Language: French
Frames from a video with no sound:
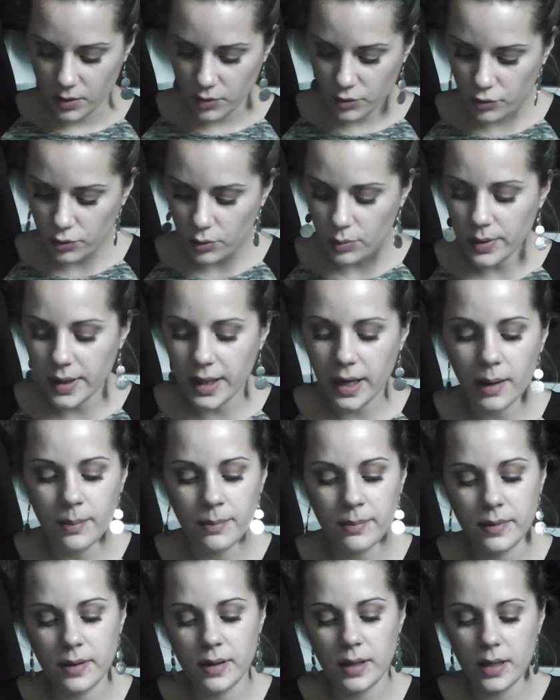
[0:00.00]
je lui ai
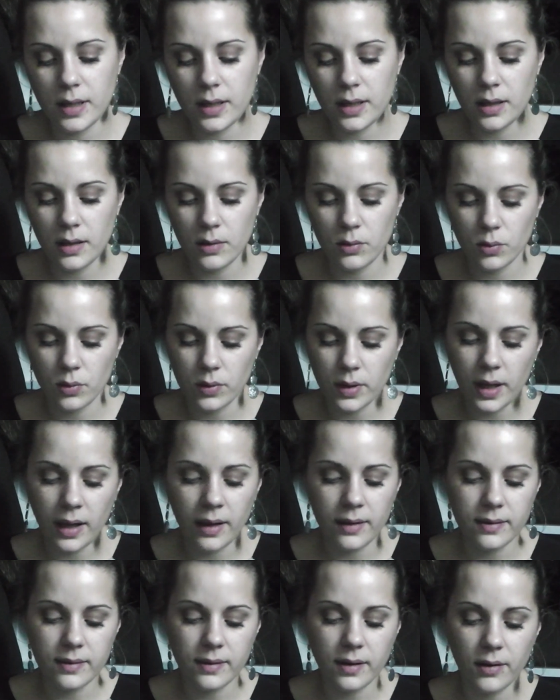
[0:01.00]
ramené donc
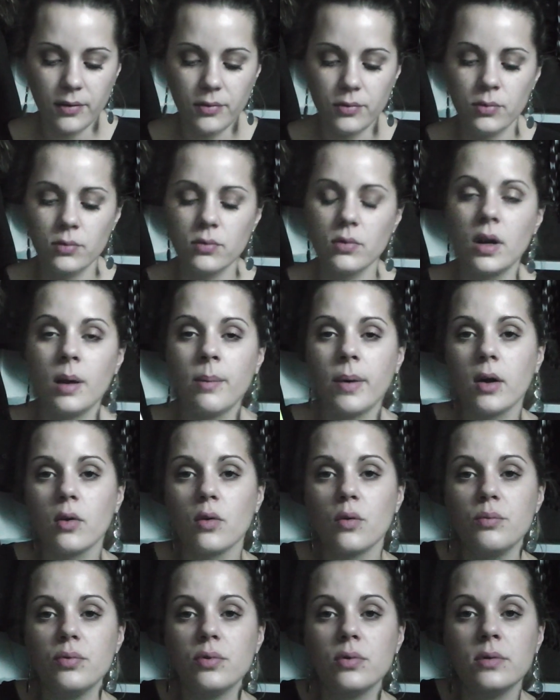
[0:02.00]
un savon de la
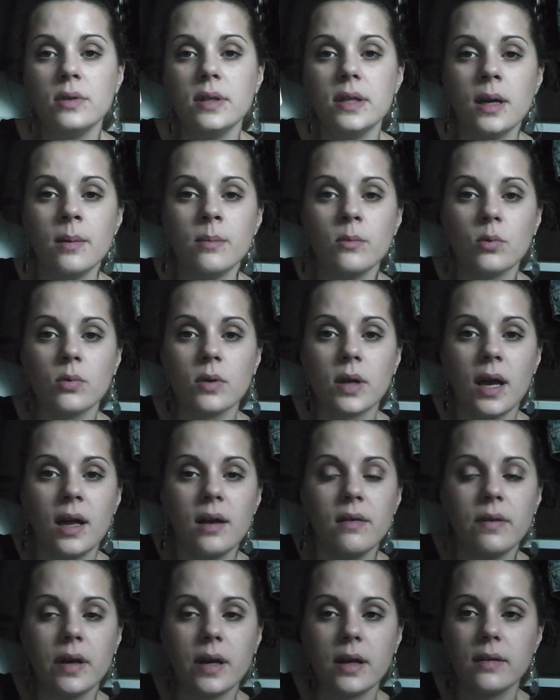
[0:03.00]
marque Bio DM, donc
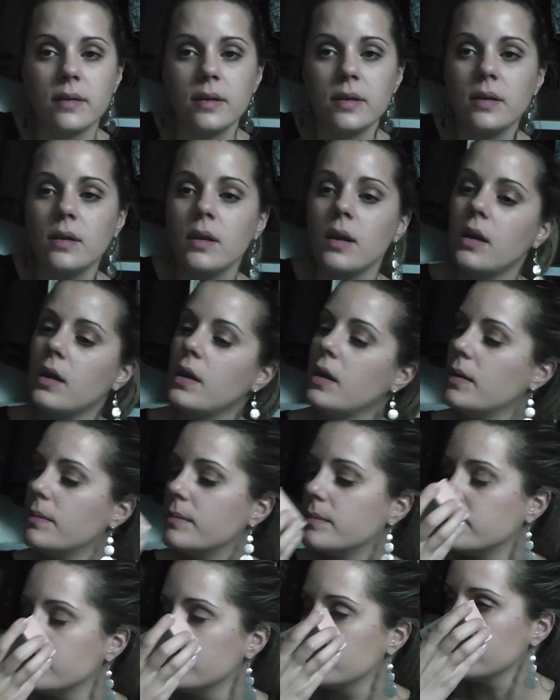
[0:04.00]
Alverde,
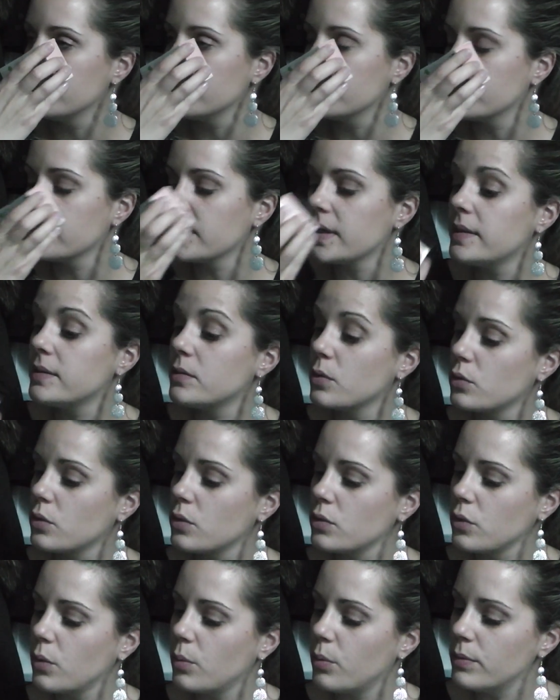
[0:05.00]
qui sont
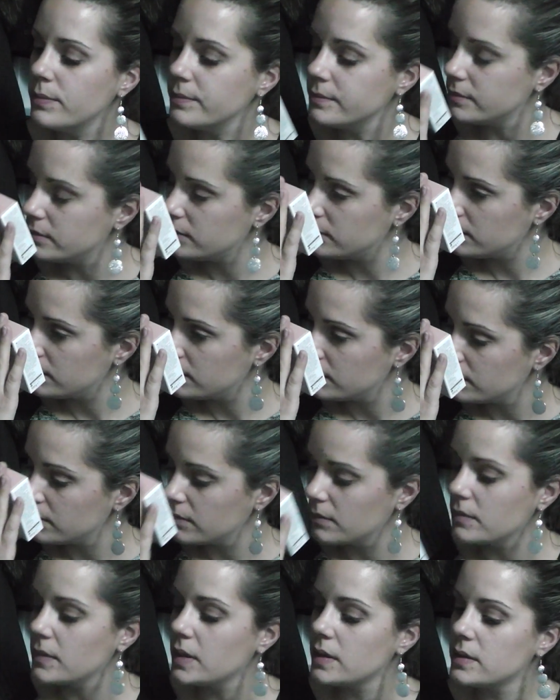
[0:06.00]
trop trop bons.
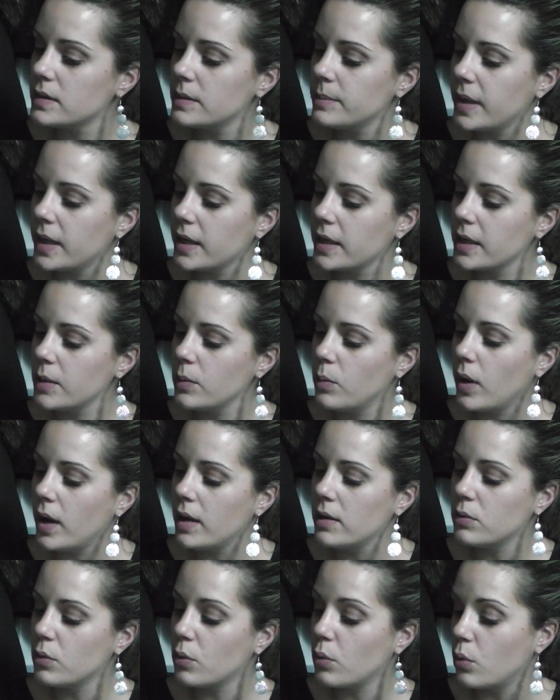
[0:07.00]
C'est marqué
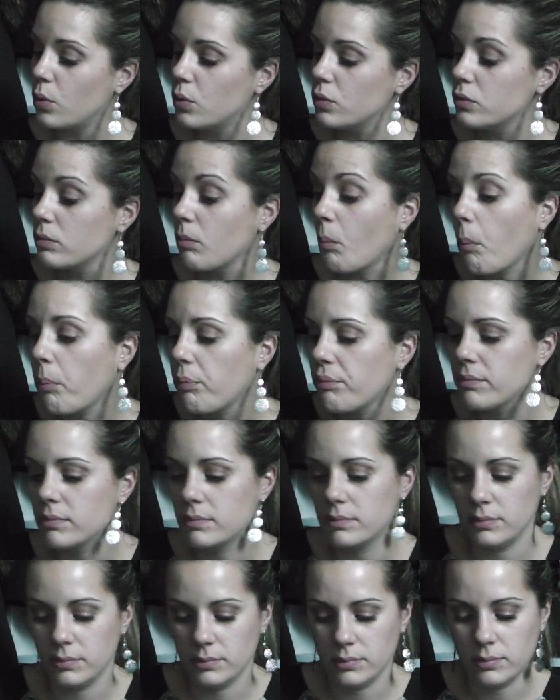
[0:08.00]
Wild Rose.
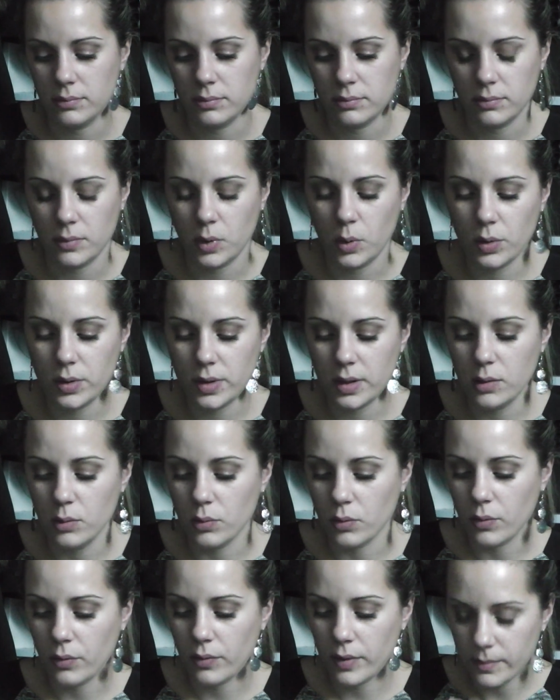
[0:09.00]
Ok,
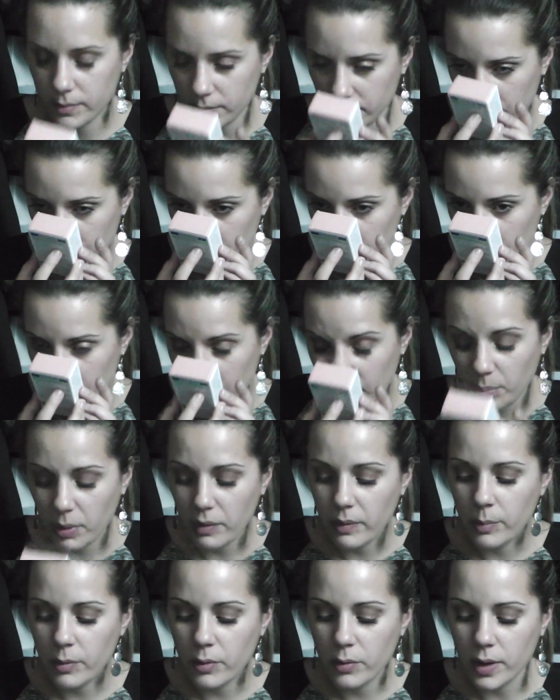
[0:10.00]
donc on va, c'est
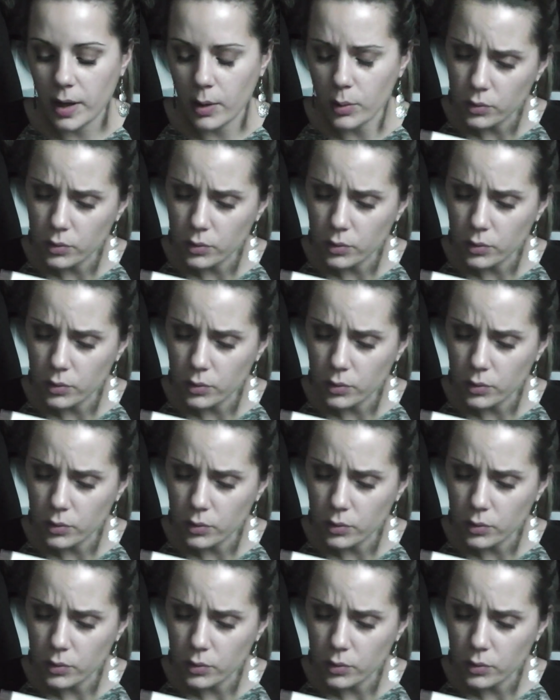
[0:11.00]
pas vraiment la